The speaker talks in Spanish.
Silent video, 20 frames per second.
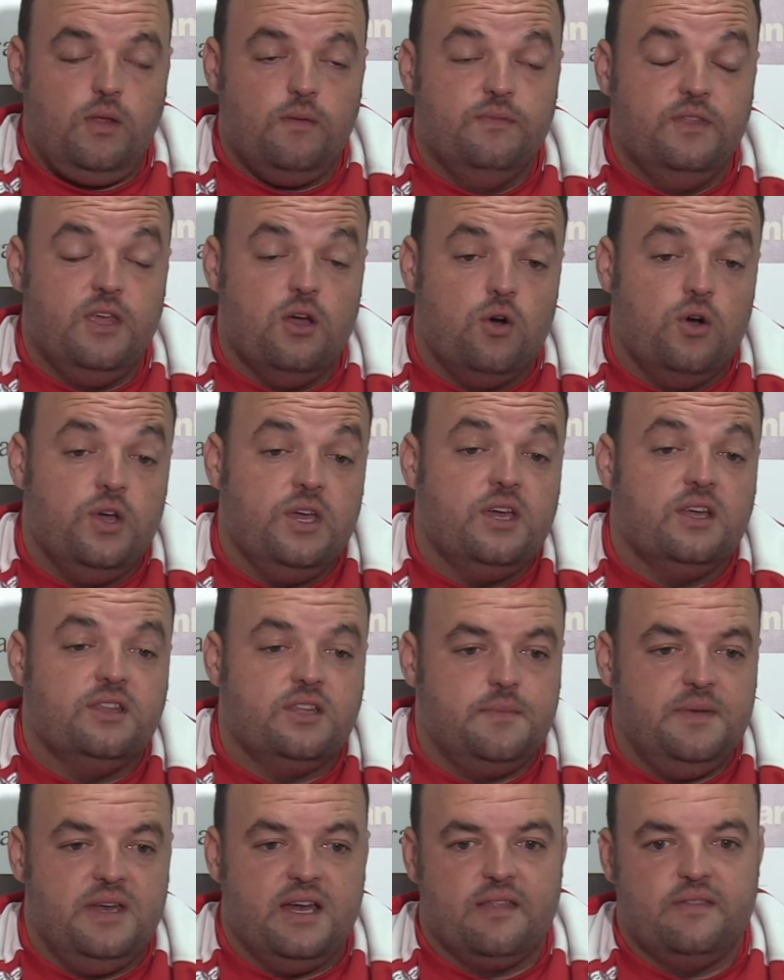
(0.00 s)
de hoy, que
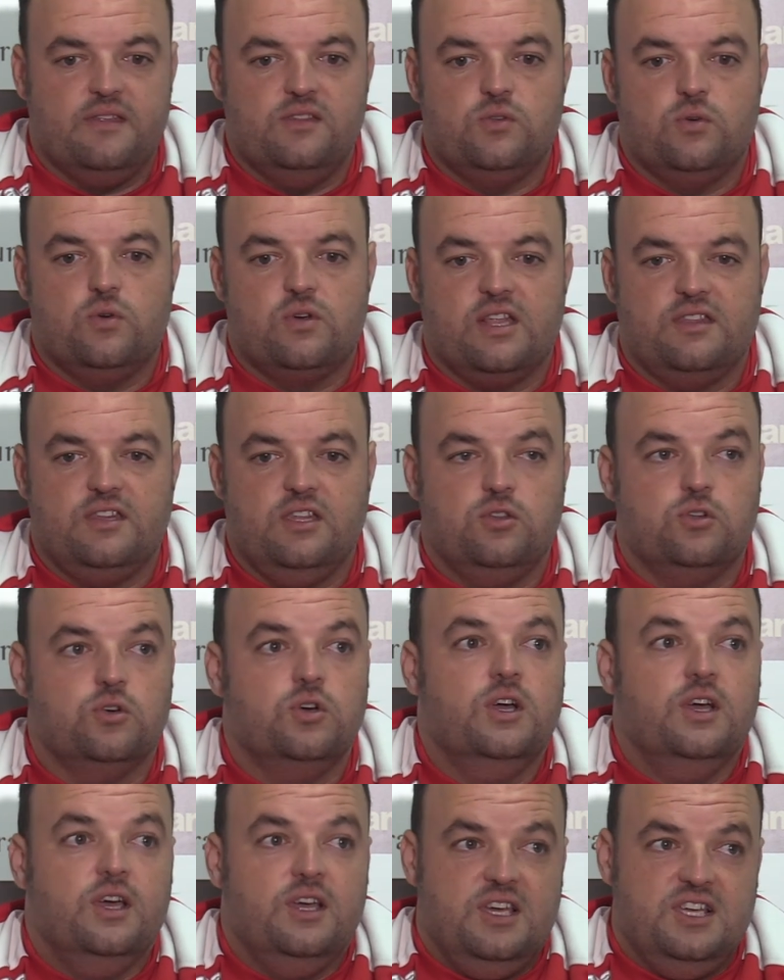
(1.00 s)
terminarán dentro de un
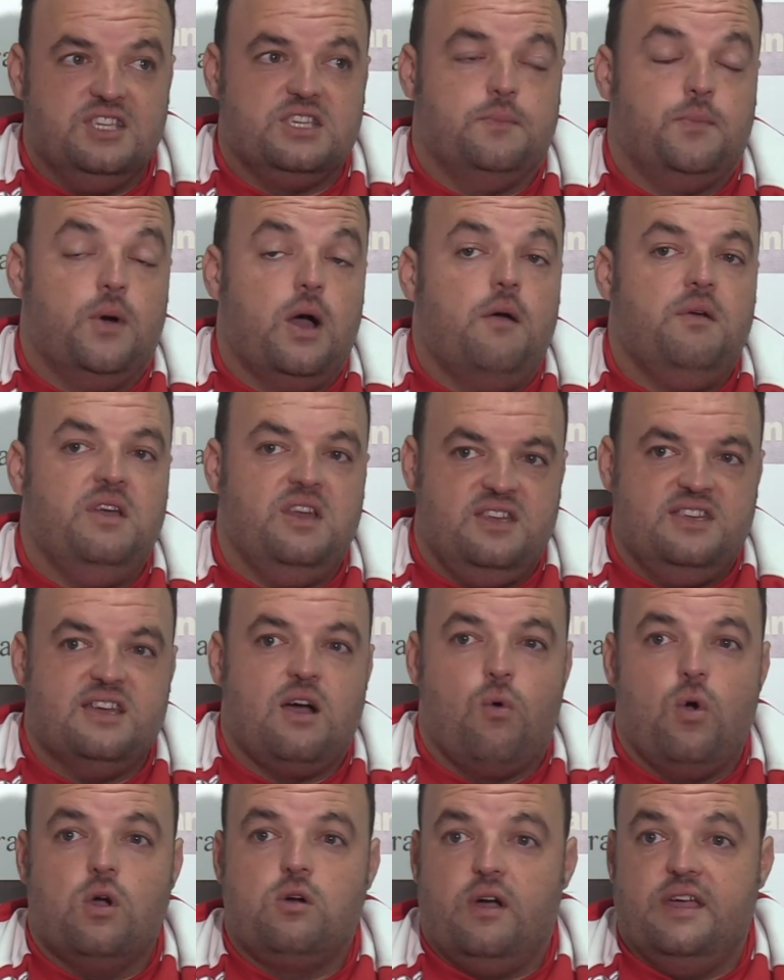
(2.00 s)
ratito, y se puede abrir
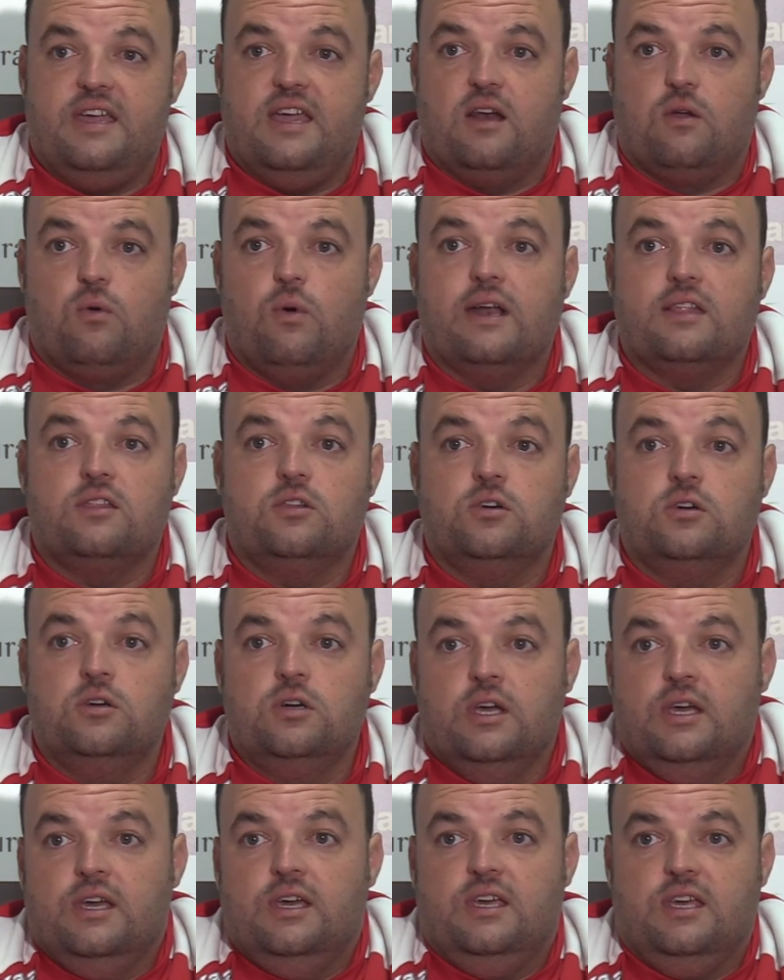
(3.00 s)
ya hueco ahí al
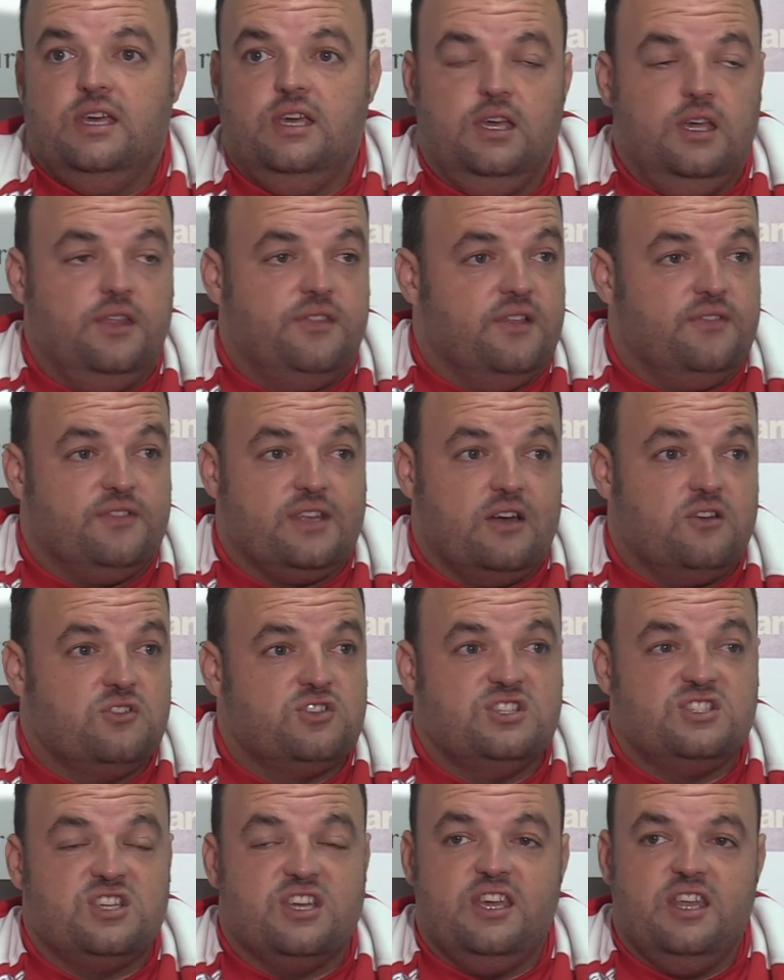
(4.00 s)
cuarto y
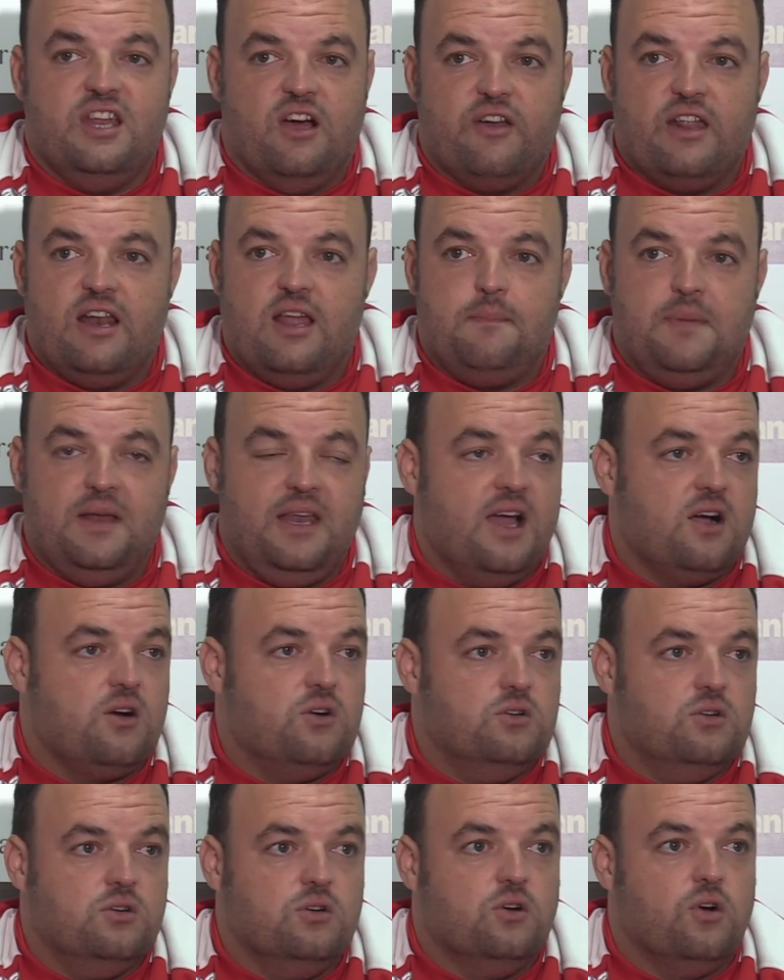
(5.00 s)
centrarnos en seguir ahora la pelea
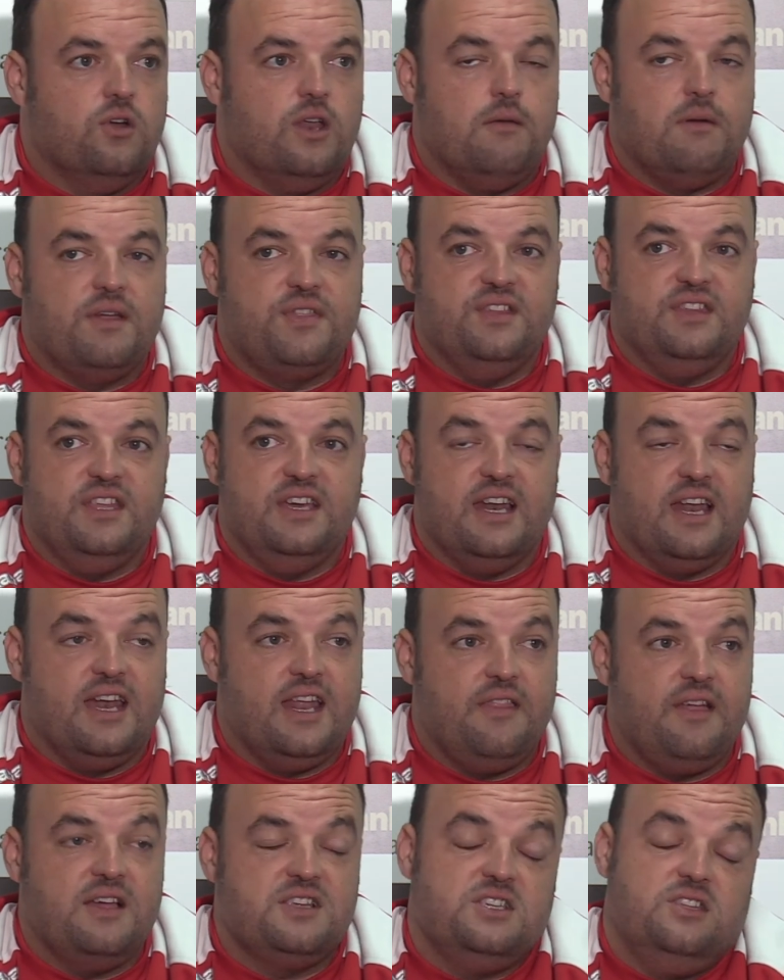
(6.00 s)
con, Albacete y
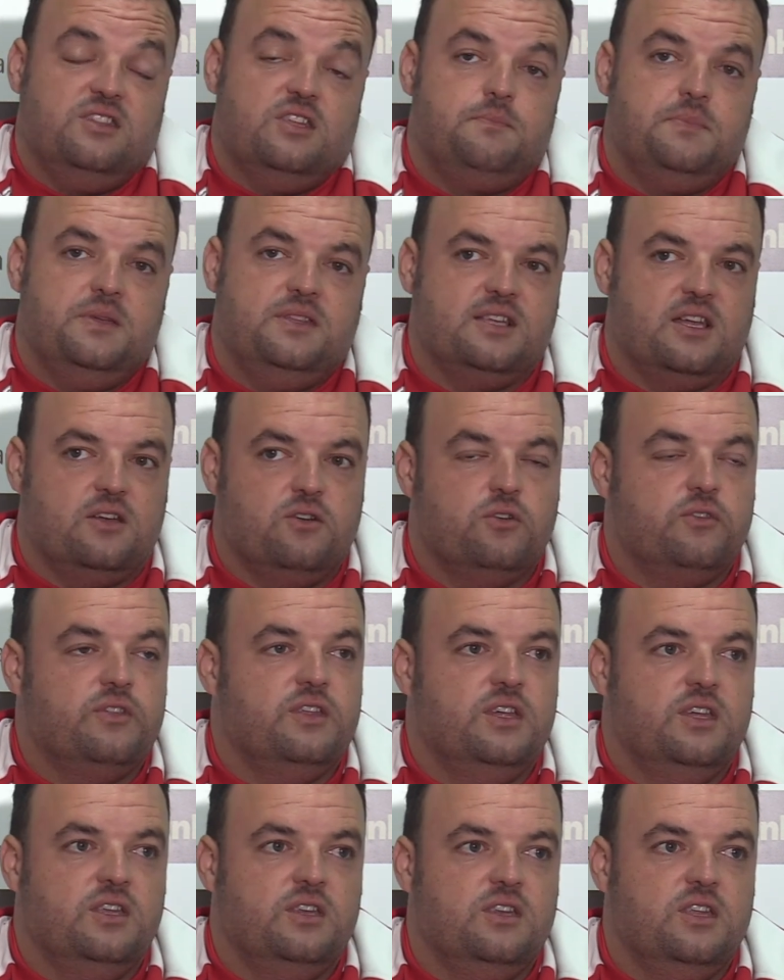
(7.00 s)
Granada sin despistarnos
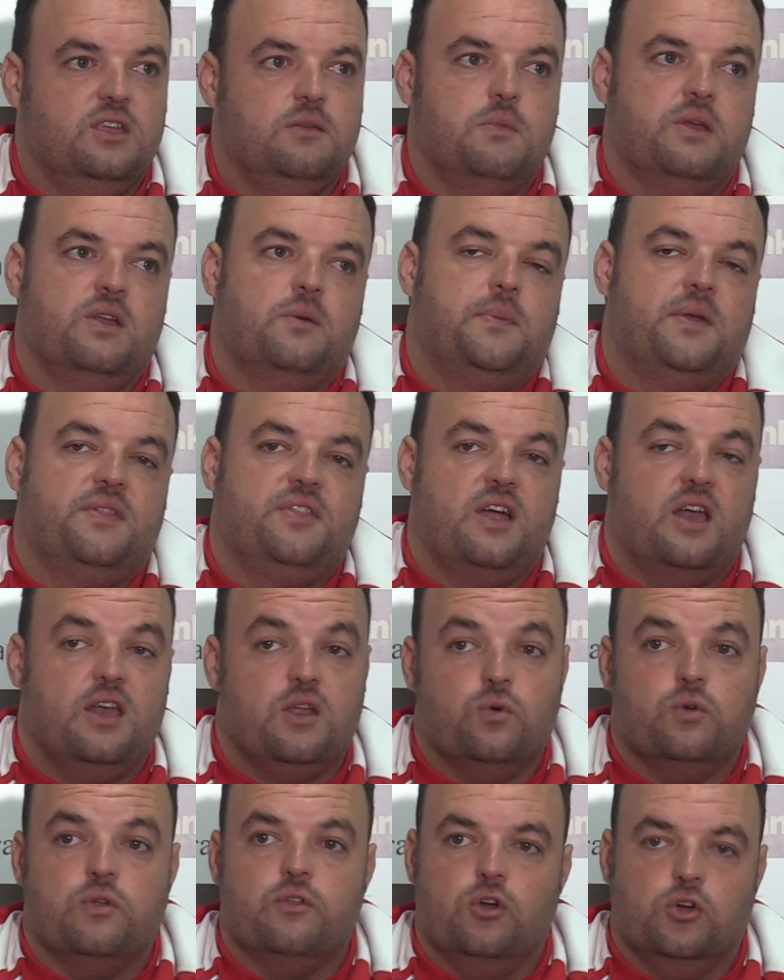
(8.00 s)
ni menospreciar a
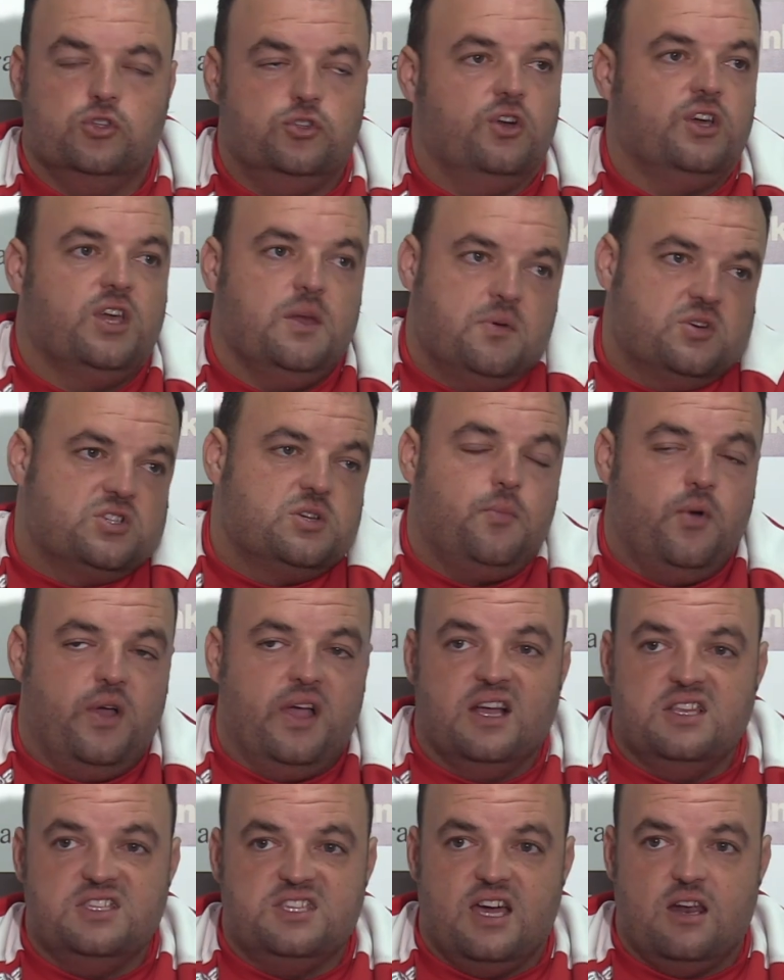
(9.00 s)
ninguno de los otros equipos que se puede
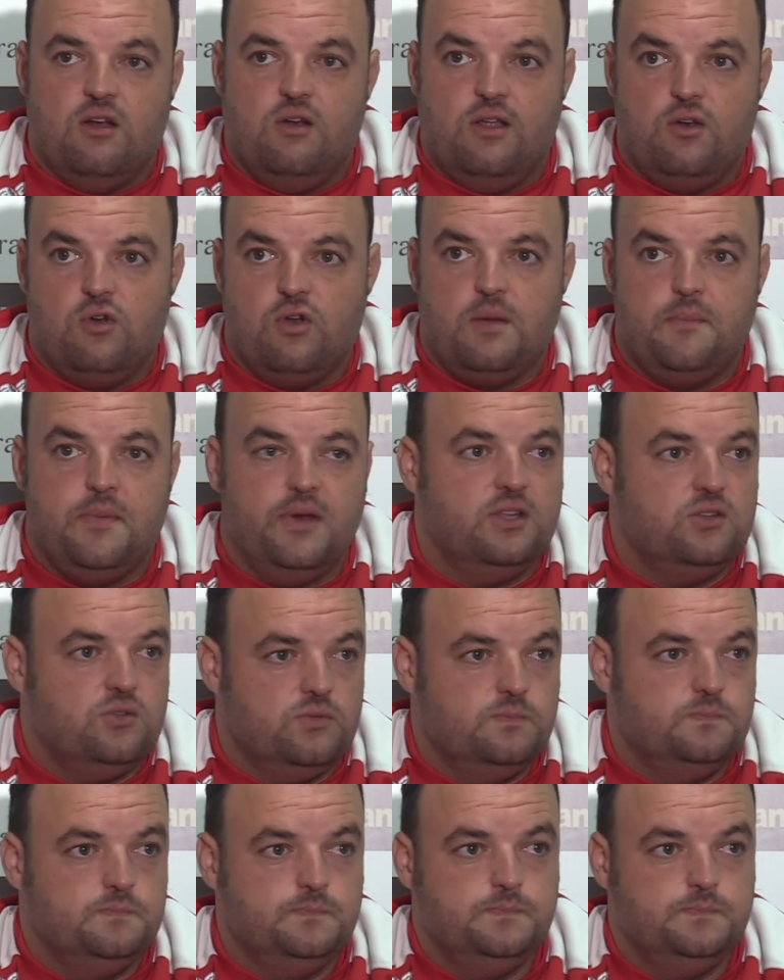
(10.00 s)
enganchar a lo largo del campeonato.